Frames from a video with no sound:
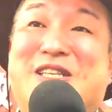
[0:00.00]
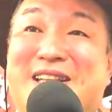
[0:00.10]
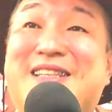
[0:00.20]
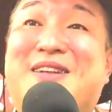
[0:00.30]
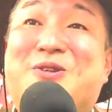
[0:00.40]
そ
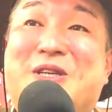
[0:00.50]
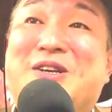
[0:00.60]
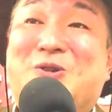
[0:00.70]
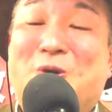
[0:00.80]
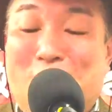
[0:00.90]
してあなた
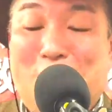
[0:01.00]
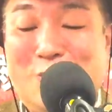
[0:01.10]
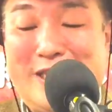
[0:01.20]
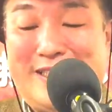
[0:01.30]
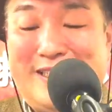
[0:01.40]
の銀行
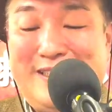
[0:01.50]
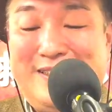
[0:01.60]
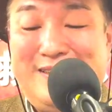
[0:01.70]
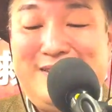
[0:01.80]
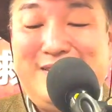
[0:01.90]
口座に
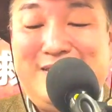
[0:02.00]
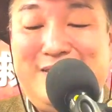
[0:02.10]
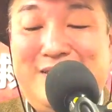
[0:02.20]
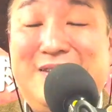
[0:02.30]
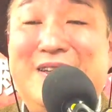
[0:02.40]

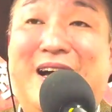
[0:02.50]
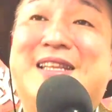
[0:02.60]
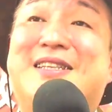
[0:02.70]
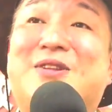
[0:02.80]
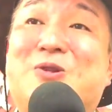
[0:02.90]

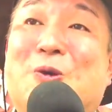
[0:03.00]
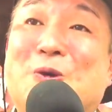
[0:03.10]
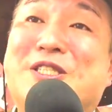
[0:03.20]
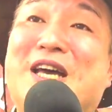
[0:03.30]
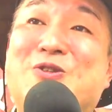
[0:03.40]
あなた
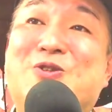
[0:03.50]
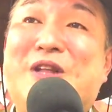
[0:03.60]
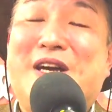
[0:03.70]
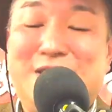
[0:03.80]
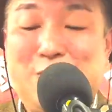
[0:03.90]
のお財
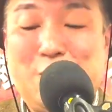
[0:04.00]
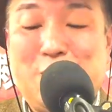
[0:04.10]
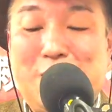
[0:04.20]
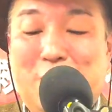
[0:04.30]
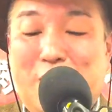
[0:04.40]
布の中に
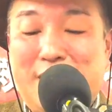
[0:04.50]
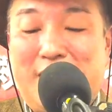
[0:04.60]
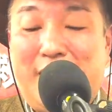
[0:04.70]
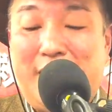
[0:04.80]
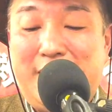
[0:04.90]
ちょっとでもお
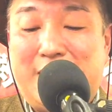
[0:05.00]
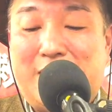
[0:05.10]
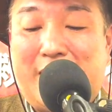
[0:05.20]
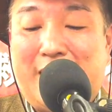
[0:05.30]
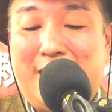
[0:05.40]
金が入っ
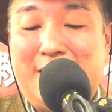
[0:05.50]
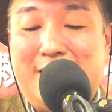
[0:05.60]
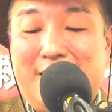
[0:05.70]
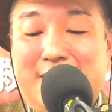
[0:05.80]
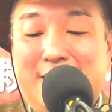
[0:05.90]
てるなら
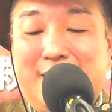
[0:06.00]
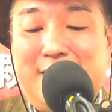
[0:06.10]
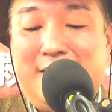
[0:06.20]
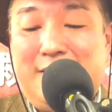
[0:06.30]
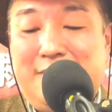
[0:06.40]

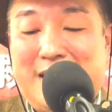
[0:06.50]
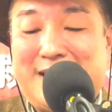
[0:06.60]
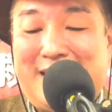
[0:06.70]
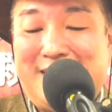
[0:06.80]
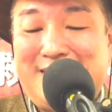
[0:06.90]

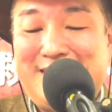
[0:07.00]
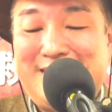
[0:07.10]
皆さん